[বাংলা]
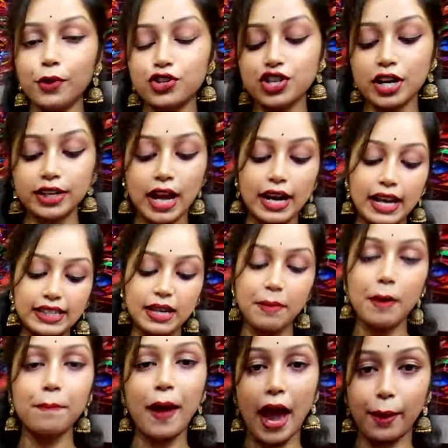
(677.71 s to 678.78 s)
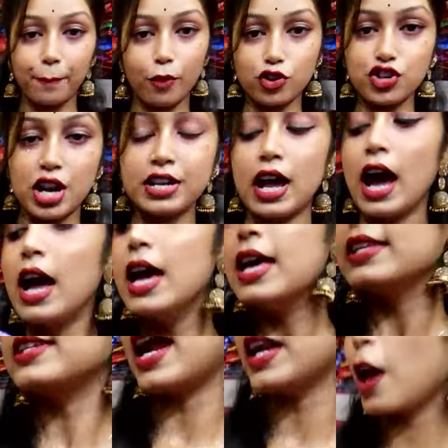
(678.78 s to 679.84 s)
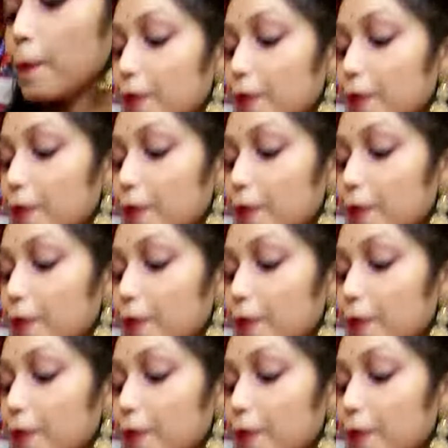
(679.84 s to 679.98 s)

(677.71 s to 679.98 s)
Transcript: পোর্শনটা আর এই যাবে ব্যাক পোর্শনটা স্টার্টিং